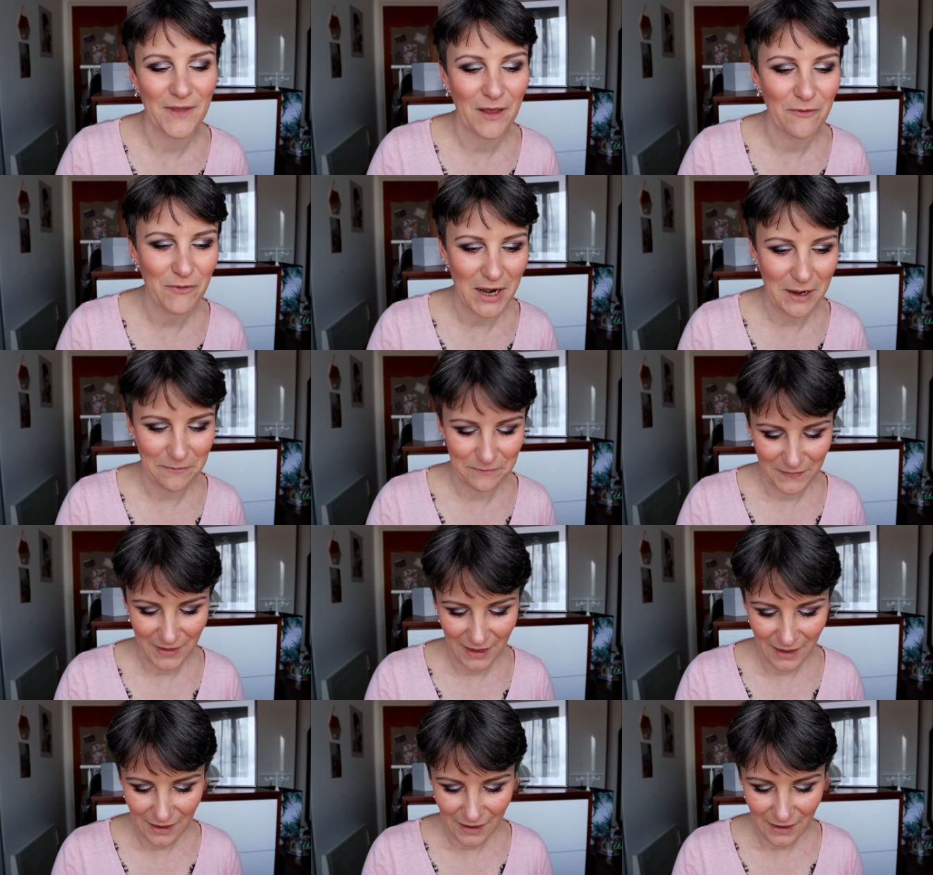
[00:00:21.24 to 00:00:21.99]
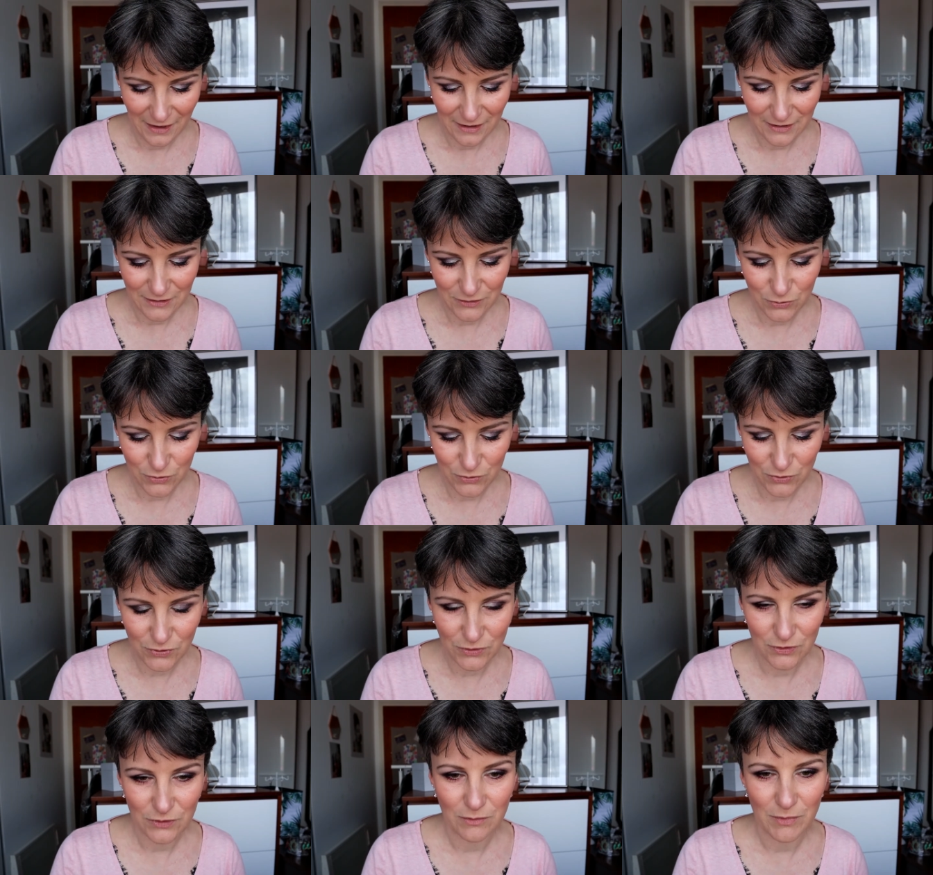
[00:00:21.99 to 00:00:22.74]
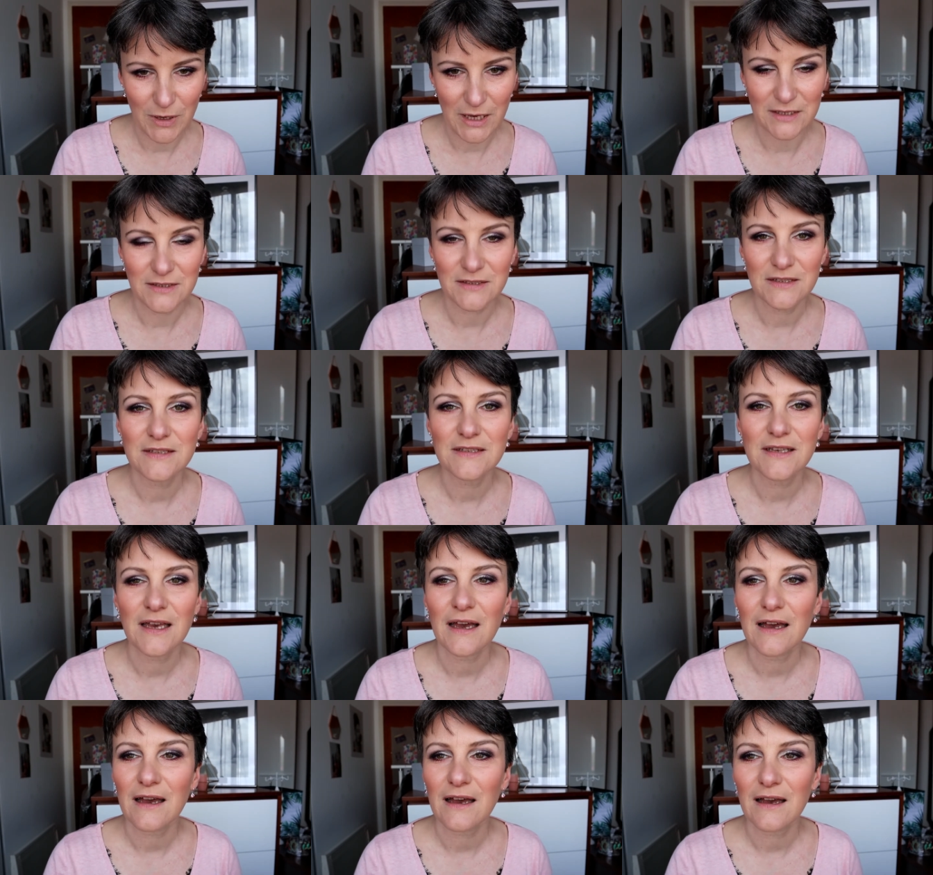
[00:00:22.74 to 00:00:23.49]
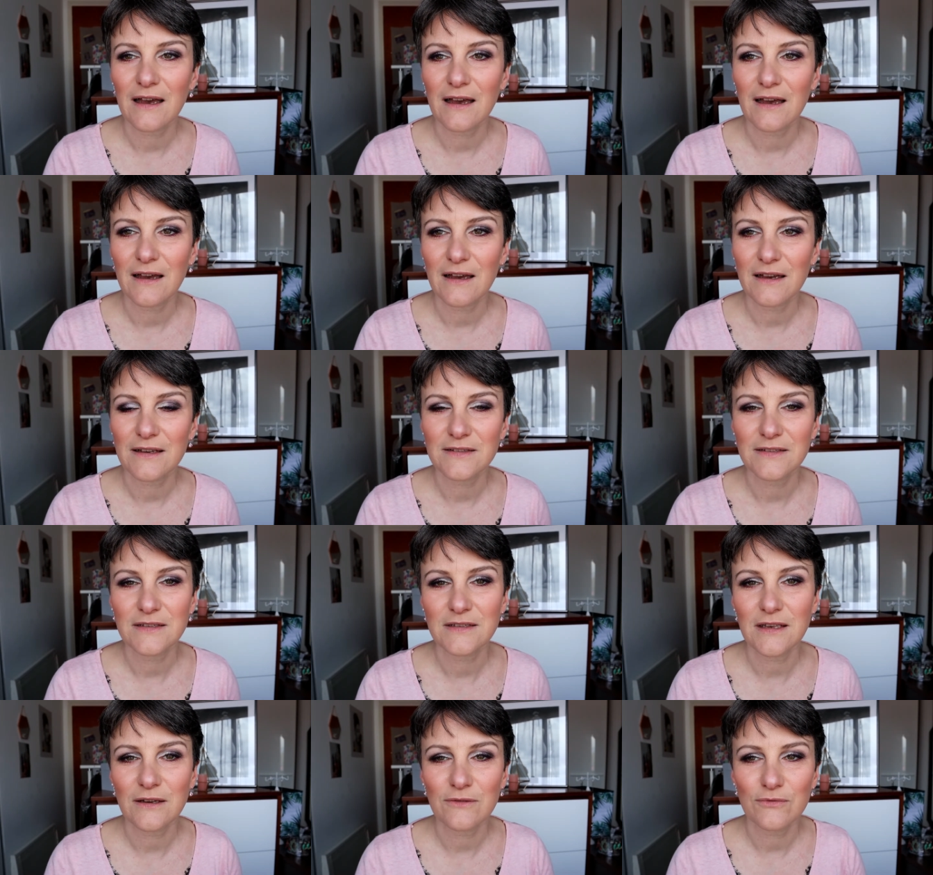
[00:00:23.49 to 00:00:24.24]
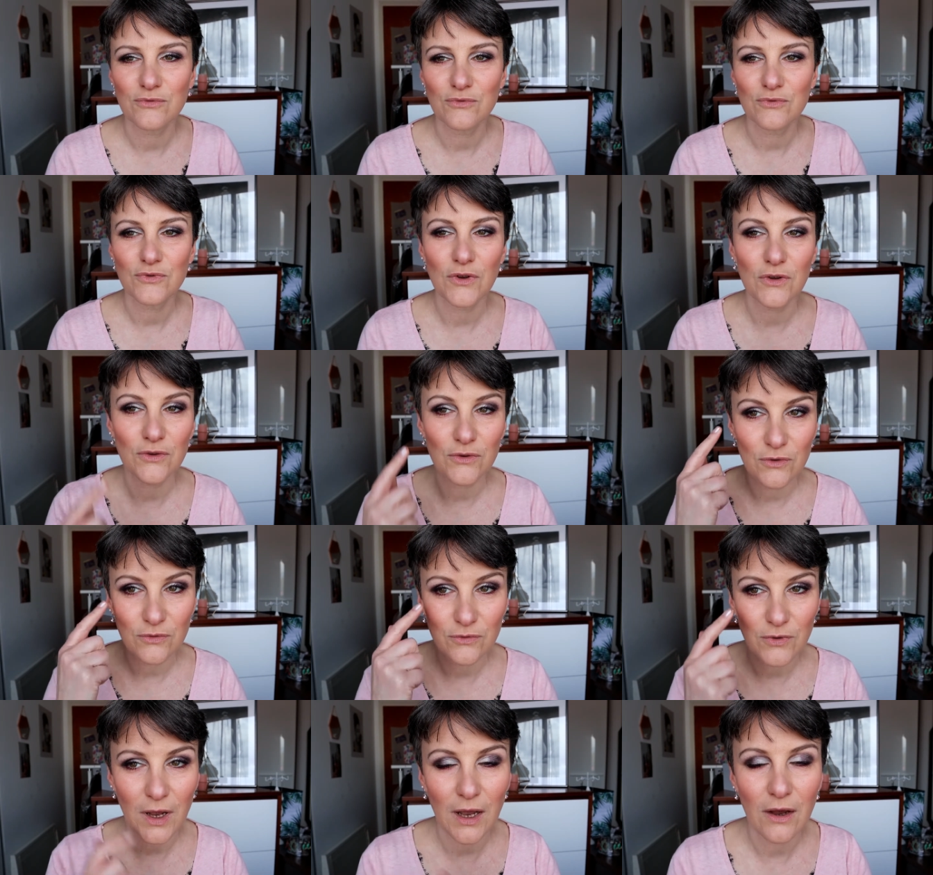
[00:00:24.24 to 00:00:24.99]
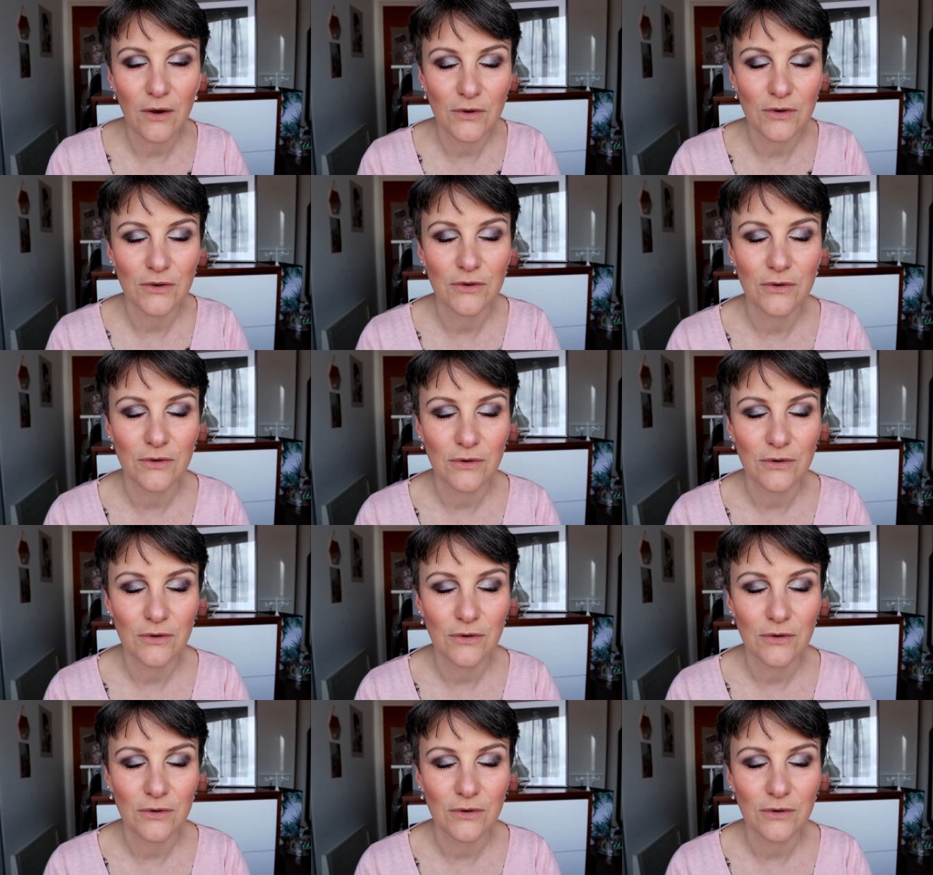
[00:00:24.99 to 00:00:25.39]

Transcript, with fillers: Voilà. Donc bah, si, ça, vous tente de voir